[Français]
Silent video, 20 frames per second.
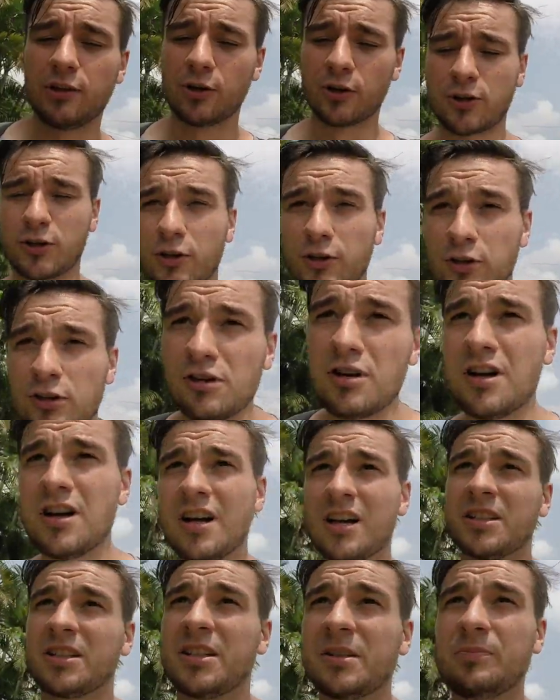locaux
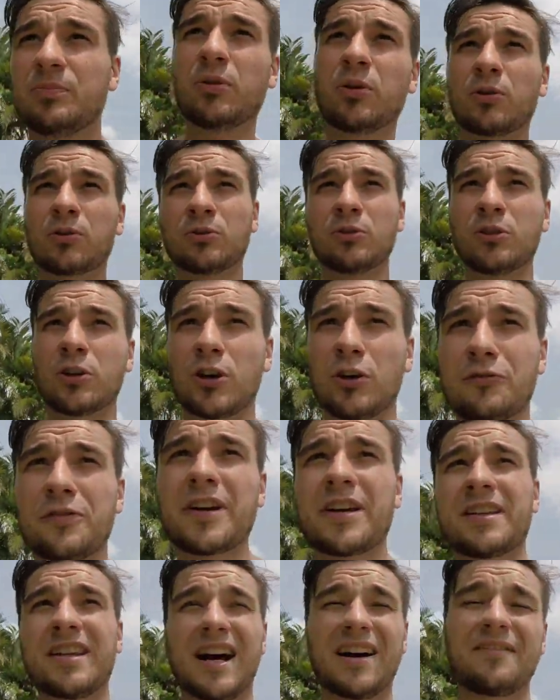qui pour nous
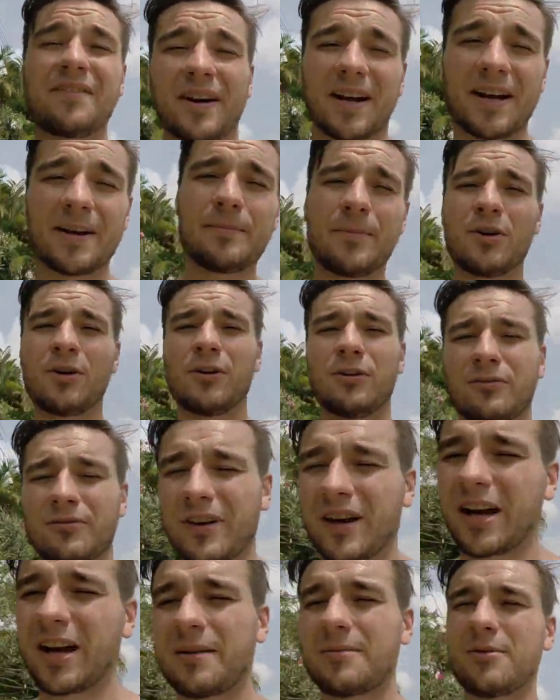reviennent à vraiment,
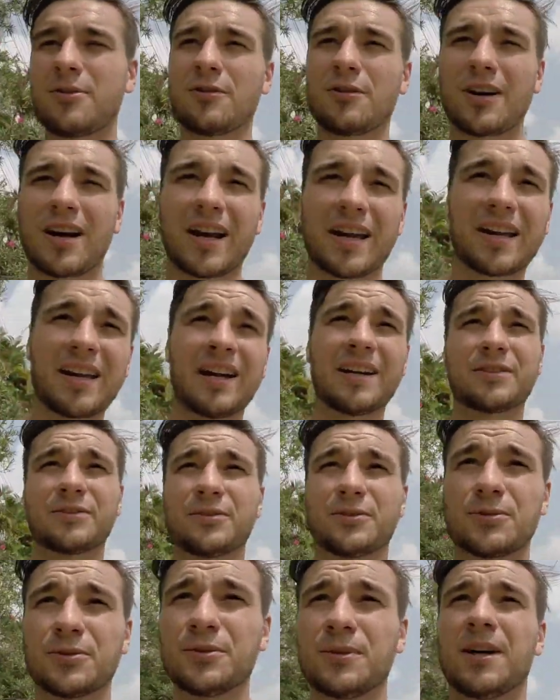vraiment rien du
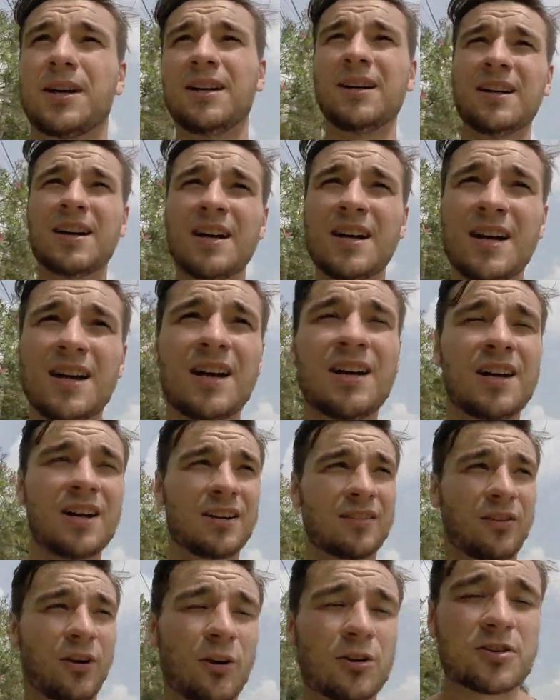tout. Hein.
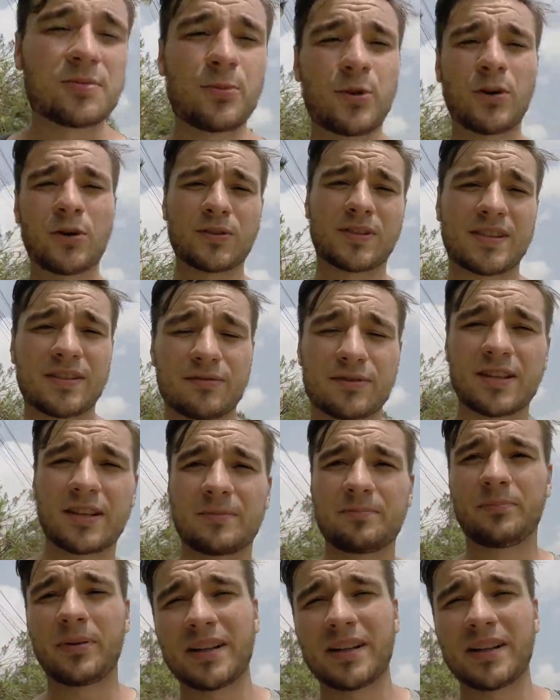Franchement, si vous n'êtes